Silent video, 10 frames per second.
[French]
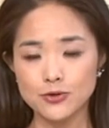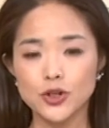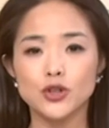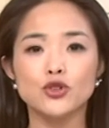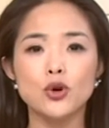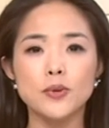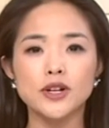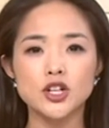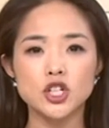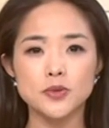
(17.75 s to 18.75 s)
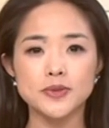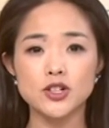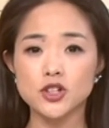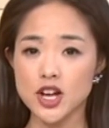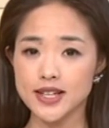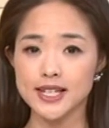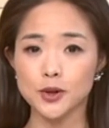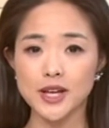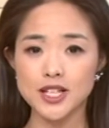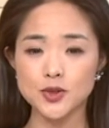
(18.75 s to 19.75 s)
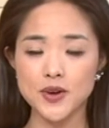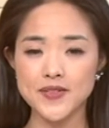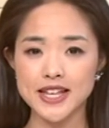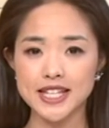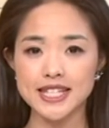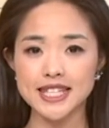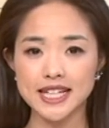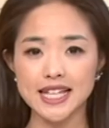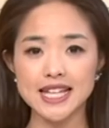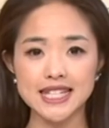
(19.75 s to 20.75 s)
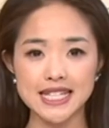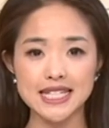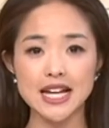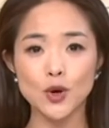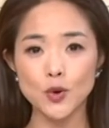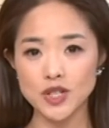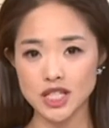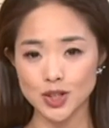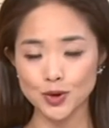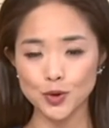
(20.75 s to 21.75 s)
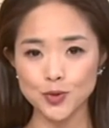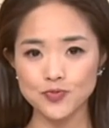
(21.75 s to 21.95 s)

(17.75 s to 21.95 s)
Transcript: Voyons comment l'Égypte gère ses relations avec certains États occidentaux.